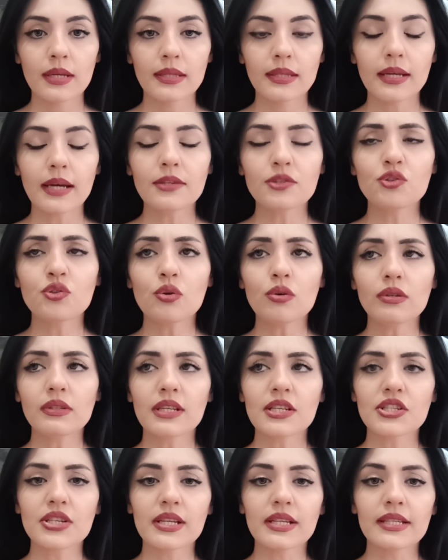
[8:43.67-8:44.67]
Yani çok
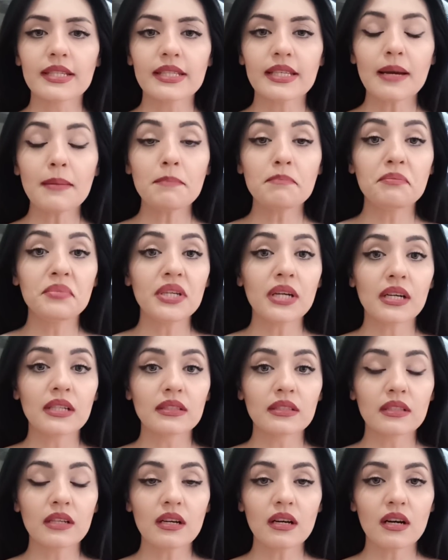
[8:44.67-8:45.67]
neşeliyken bir
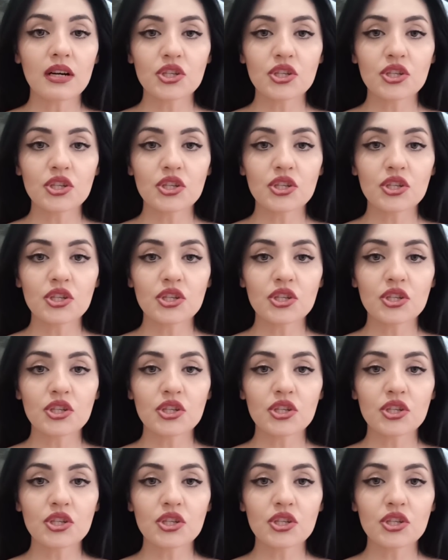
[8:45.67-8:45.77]
anda